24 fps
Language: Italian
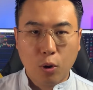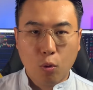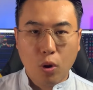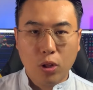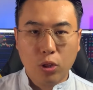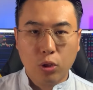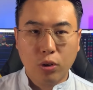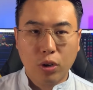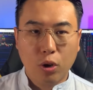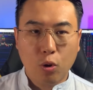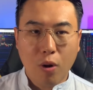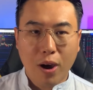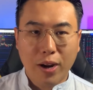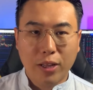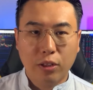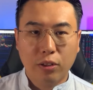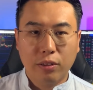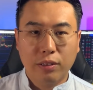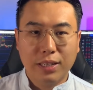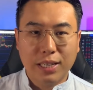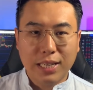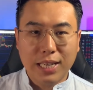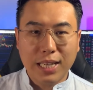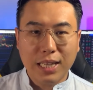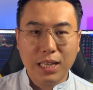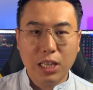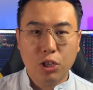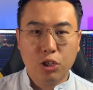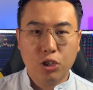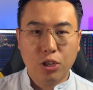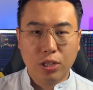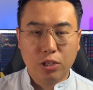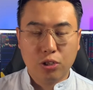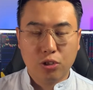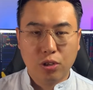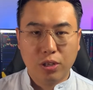quanto riguarda gli
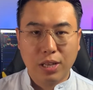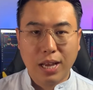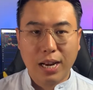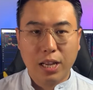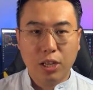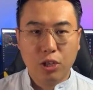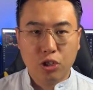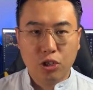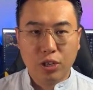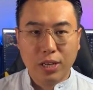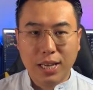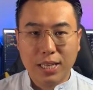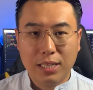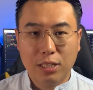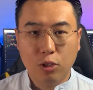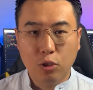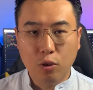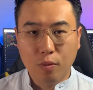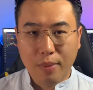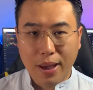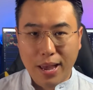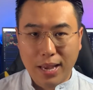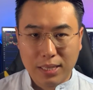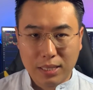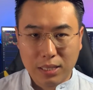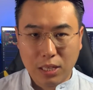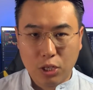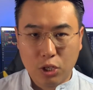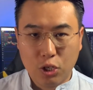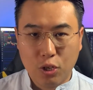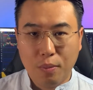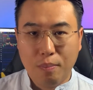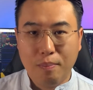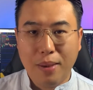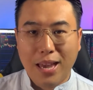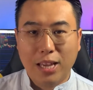indici azionari cinesi
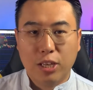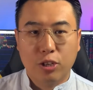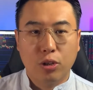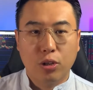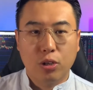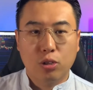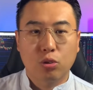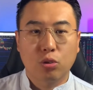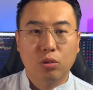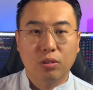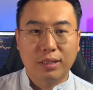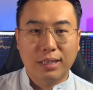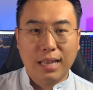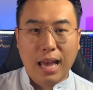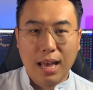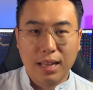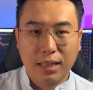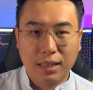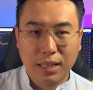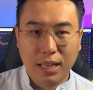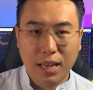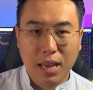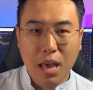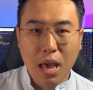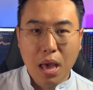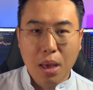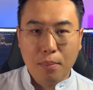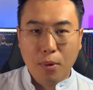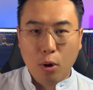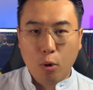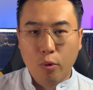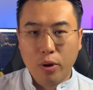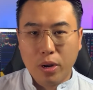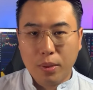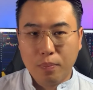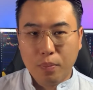domestici, beh ce ne sono tanti, ma
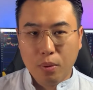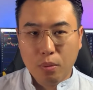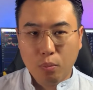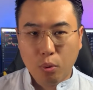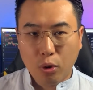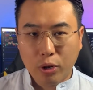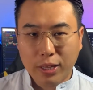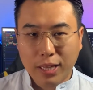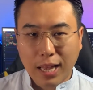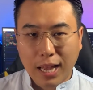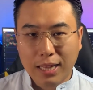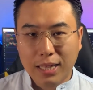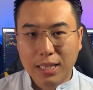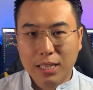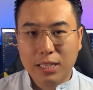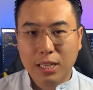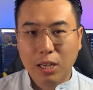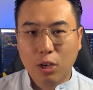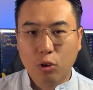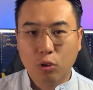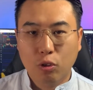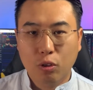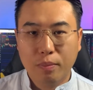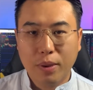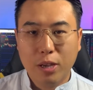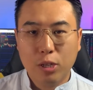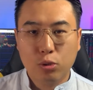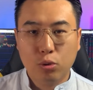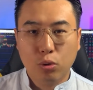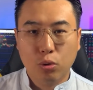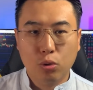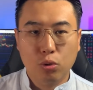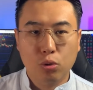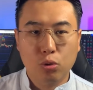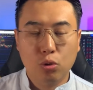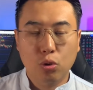quelli più importanti secondo me
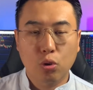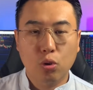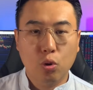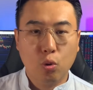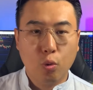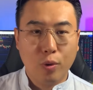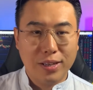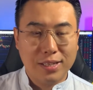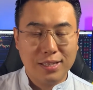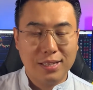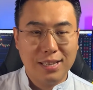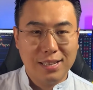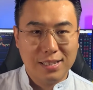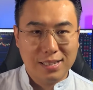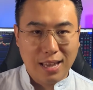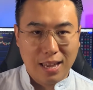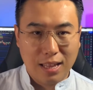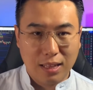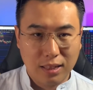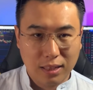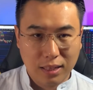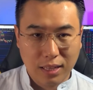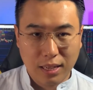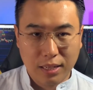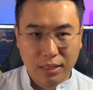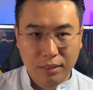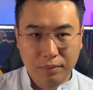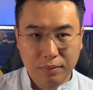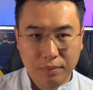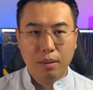sono solo questi sette.